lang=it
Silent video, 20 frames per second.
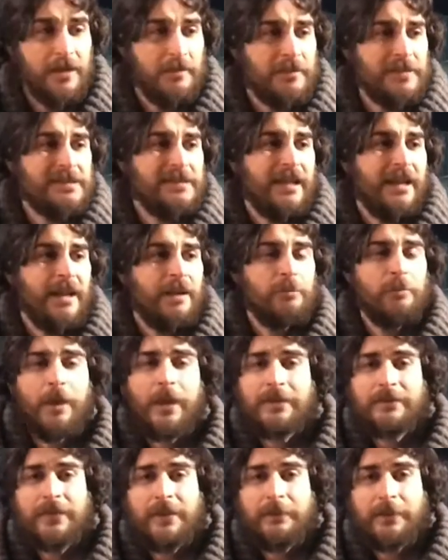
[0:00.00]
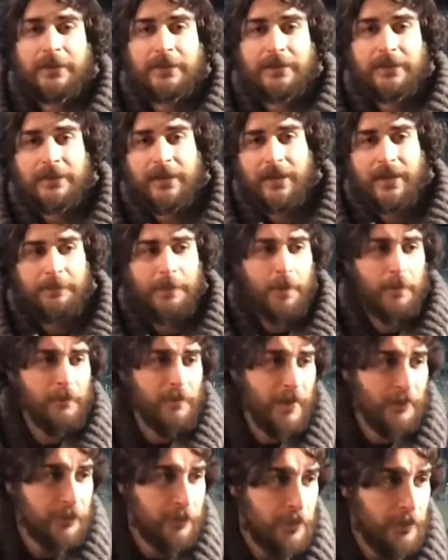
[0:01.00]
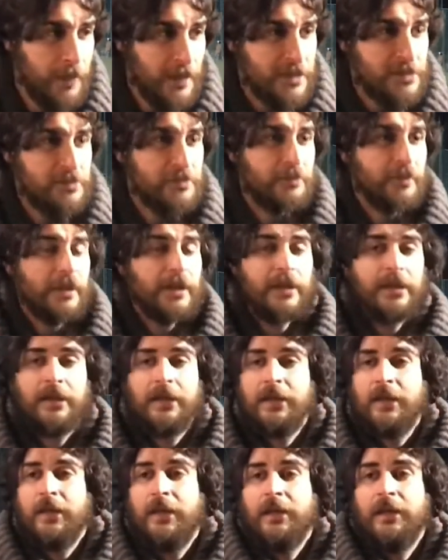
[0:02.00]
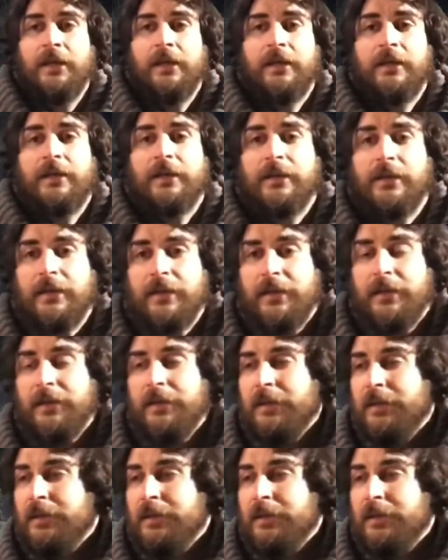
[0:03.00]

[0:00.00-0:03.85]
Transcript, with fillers: Questa è la quarta partita che abbiamo fatto, io penso che eh,